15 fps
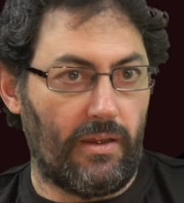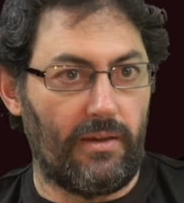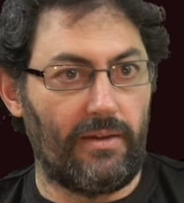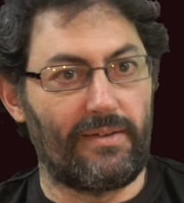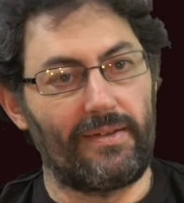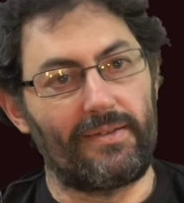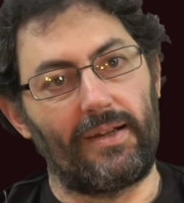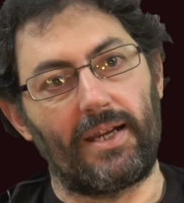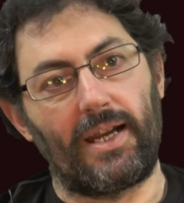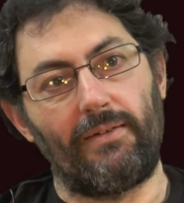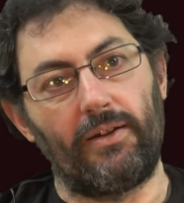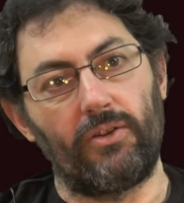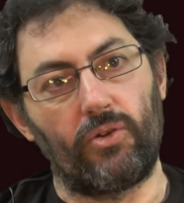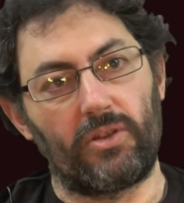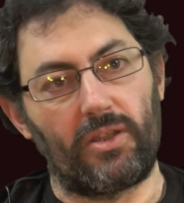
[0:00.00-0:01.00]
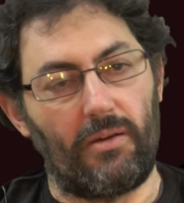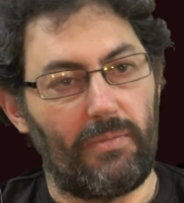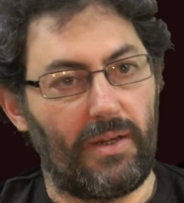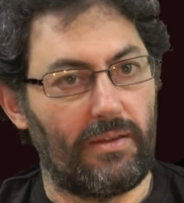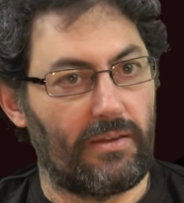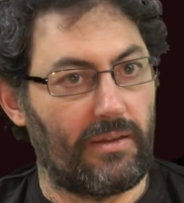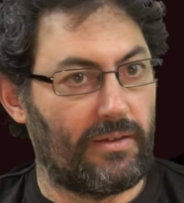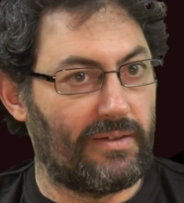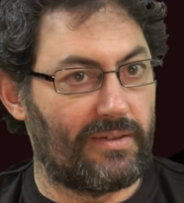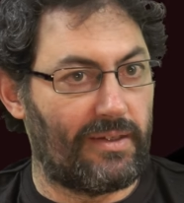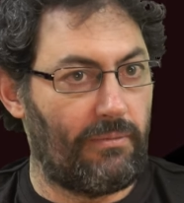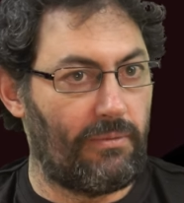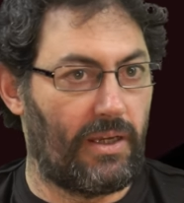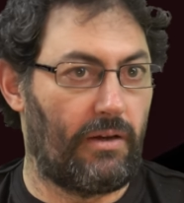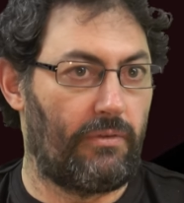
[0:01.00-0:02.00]
y se sacaban totalmente de
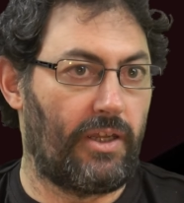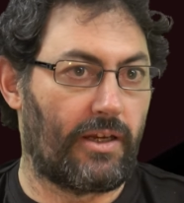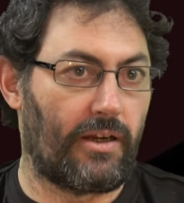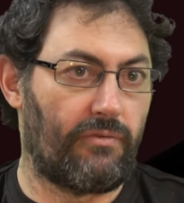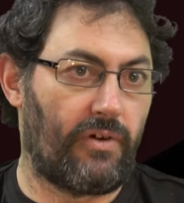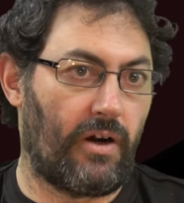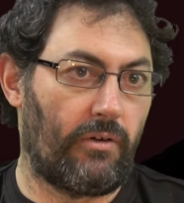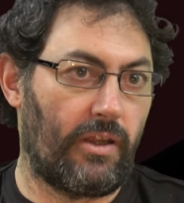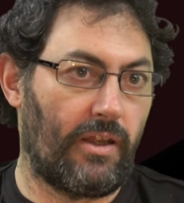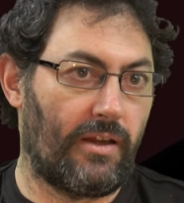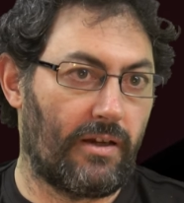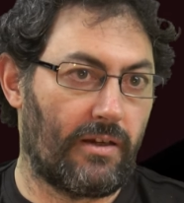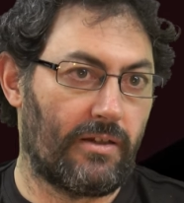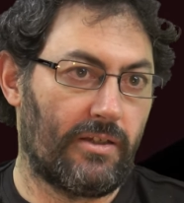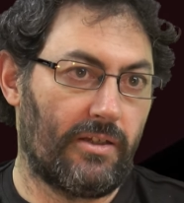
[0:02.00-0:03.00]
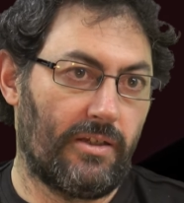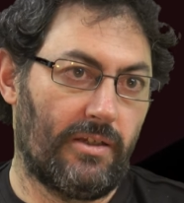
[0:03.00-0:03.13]
encima la vieja fábrica